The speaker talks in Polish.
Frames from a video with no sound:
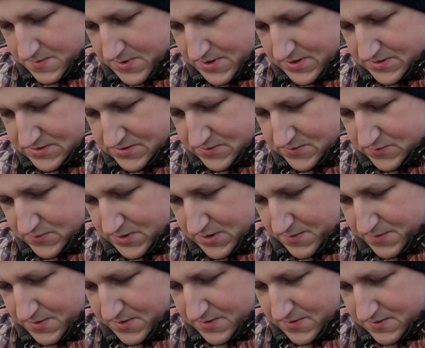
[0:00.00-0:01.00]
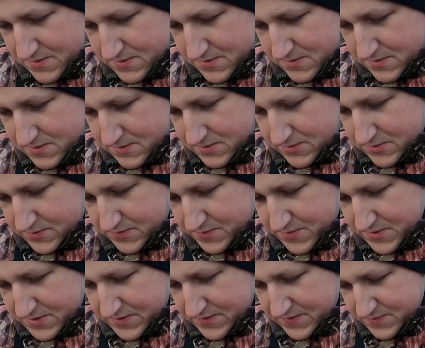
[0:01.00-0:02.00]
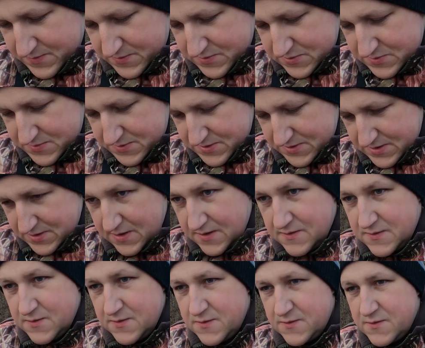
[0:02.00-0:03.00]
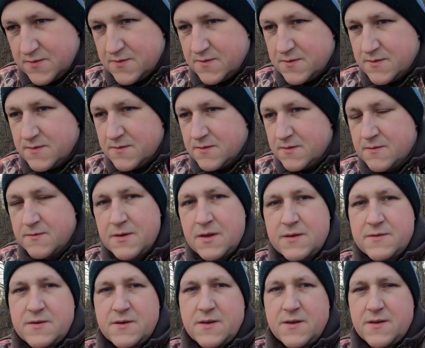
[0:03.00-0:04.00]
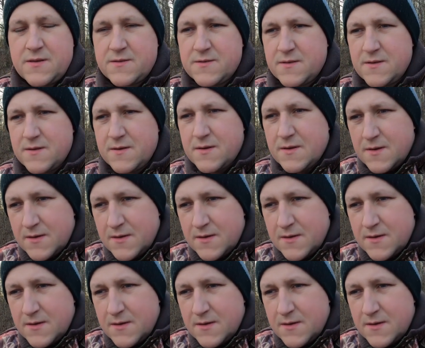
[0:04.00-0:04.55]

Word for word: Bez, która ma... Ktoś ma jakiś sposób na takie coś? No wiesz jak jest.